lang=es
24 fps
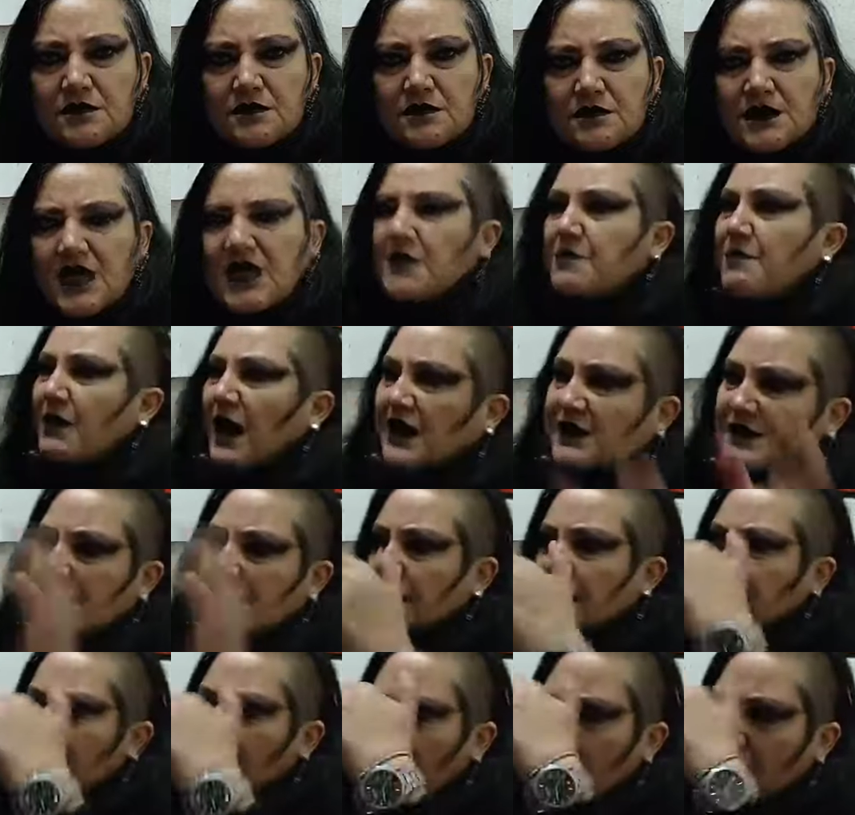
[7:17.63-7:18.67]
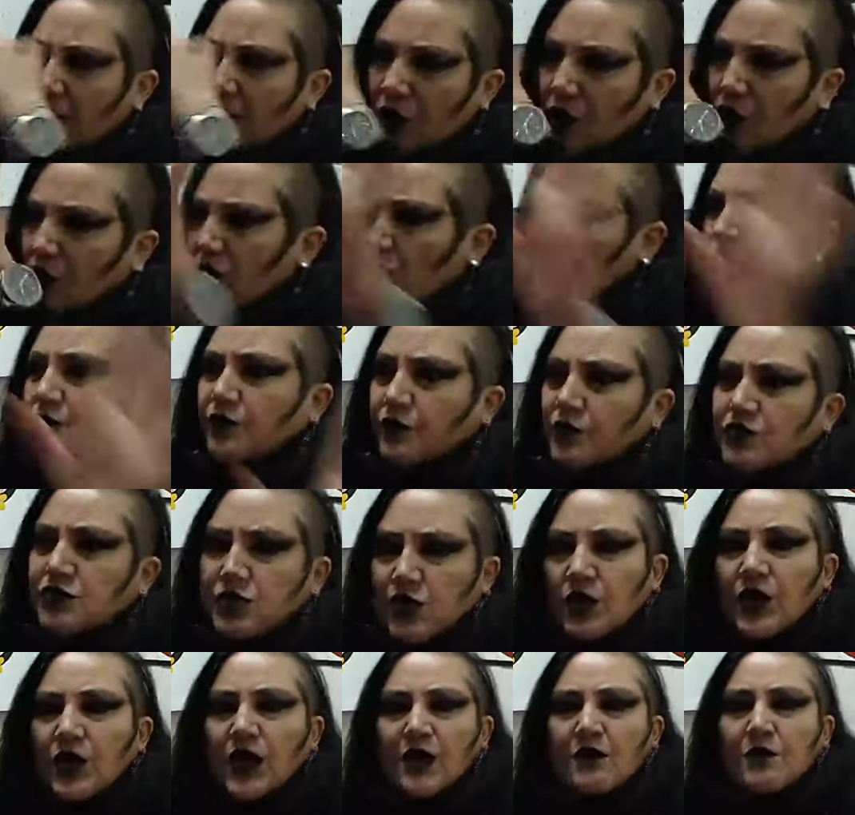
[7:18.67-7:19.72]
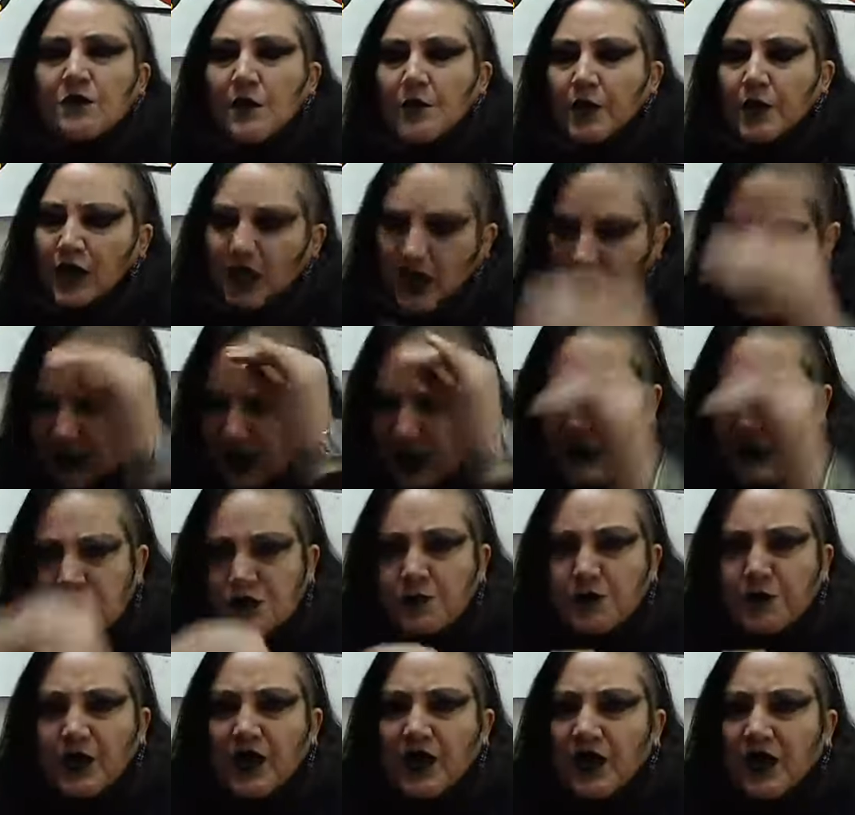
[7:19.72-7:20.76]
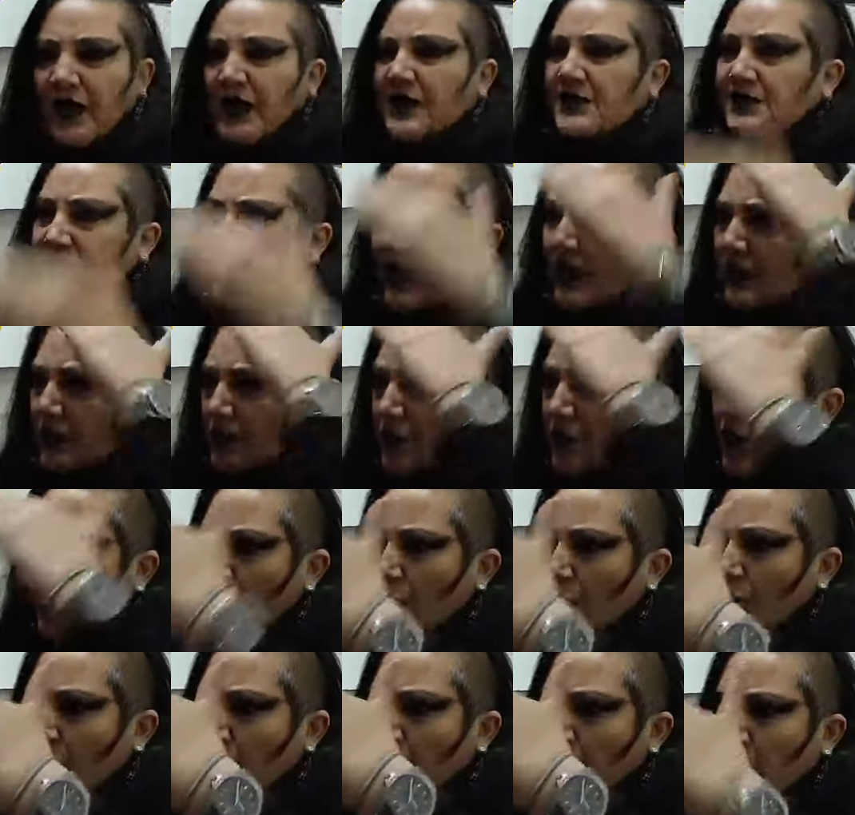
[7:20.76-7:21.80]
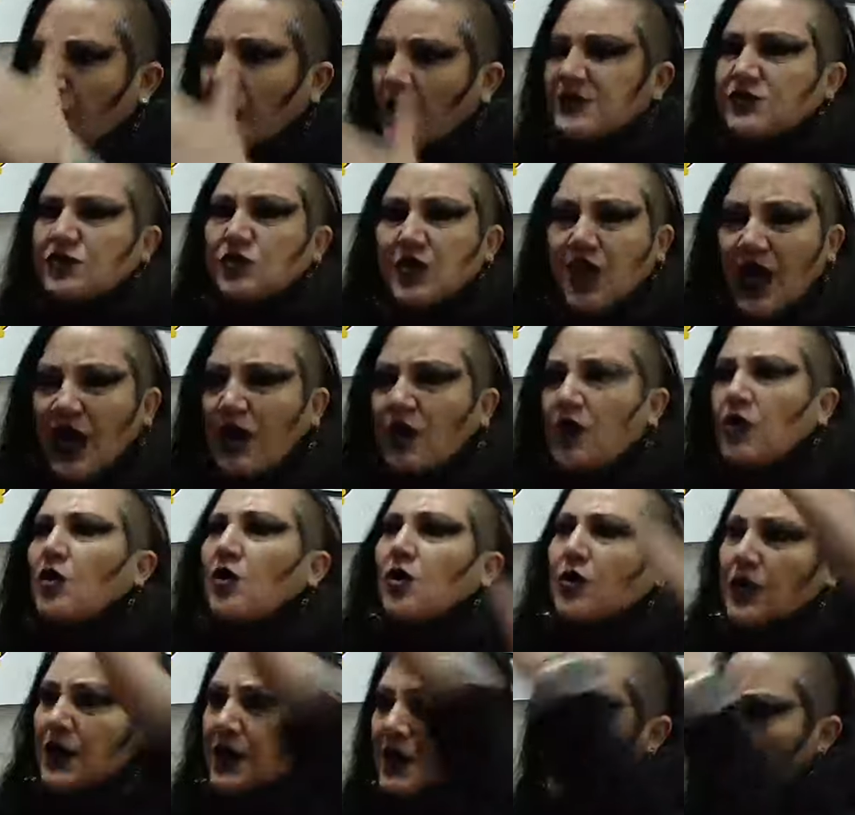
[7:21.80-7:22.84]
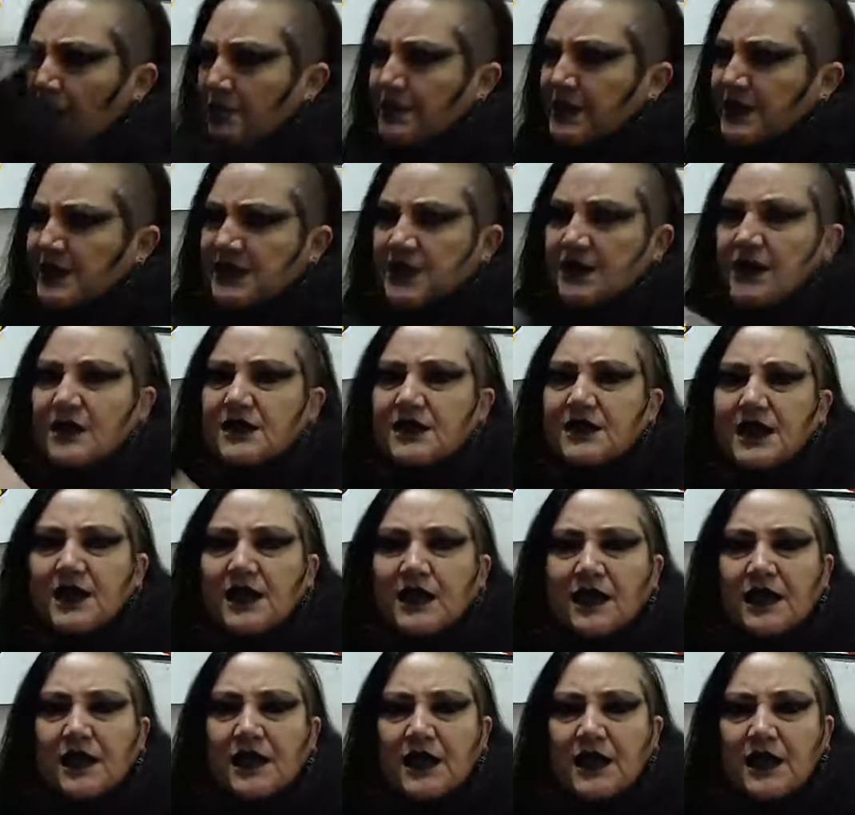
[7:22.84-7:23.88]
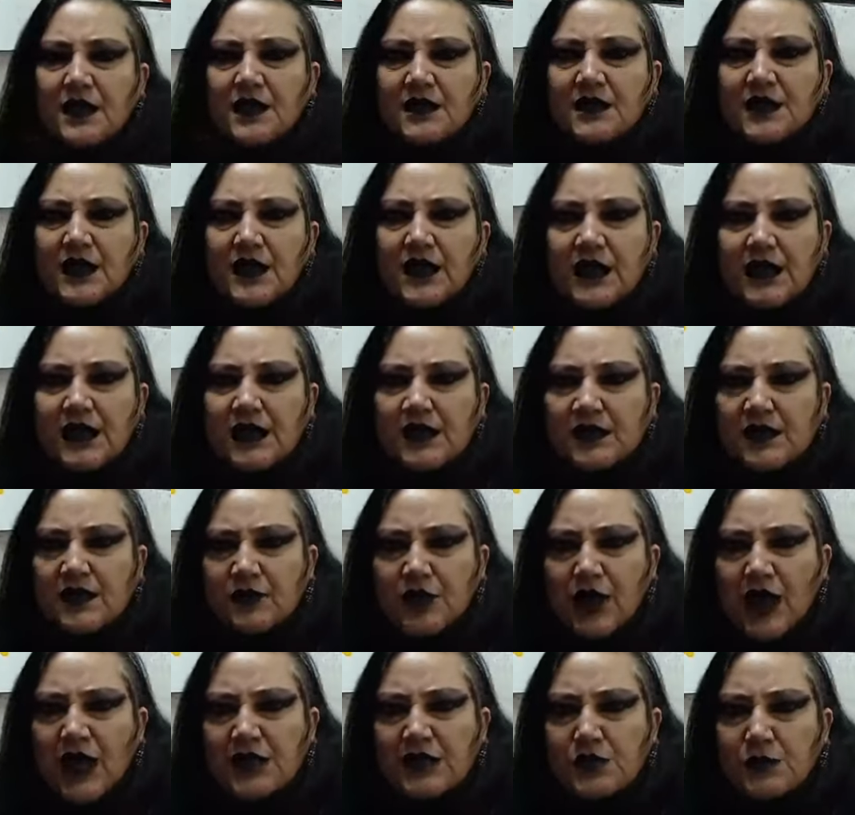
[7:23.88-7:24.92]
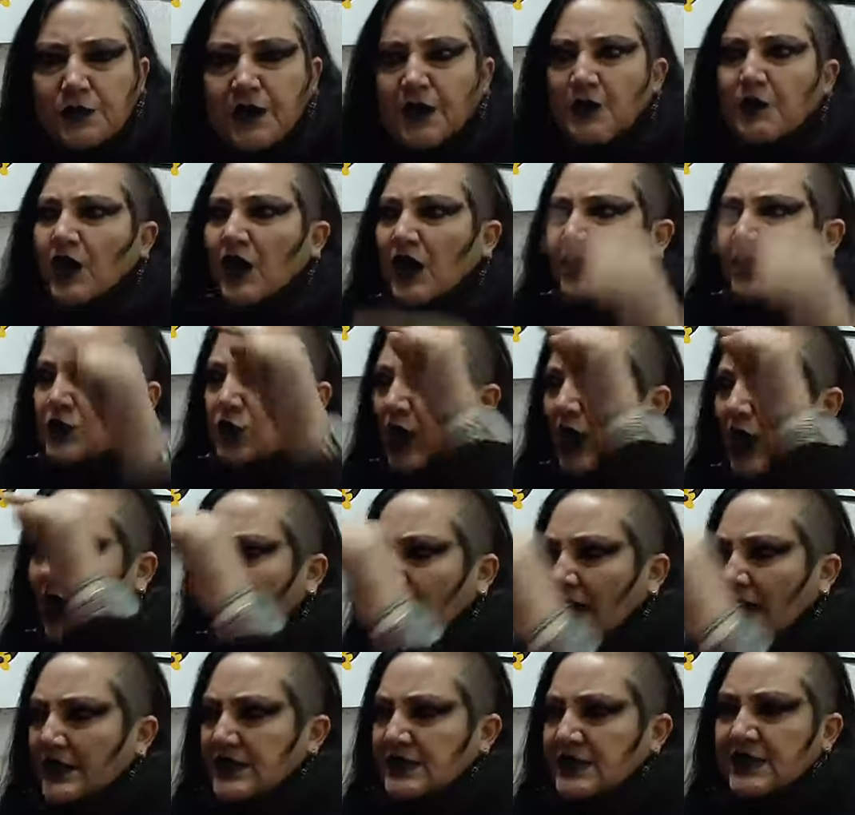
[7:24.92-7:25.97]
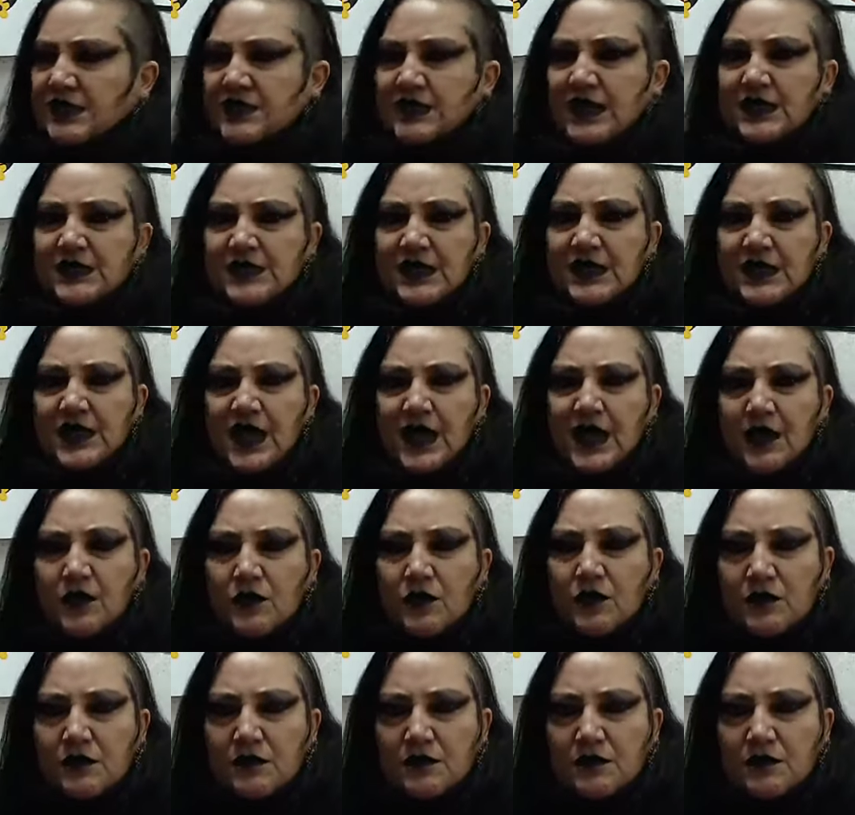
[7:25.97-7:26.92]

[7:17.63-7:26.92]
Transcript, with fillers: Y basta de que no funcione como poder. Es un poder del Estado, convoca a su diálogo y el presidente del Tribunal Supremo Electoral asiste a ese diálogo.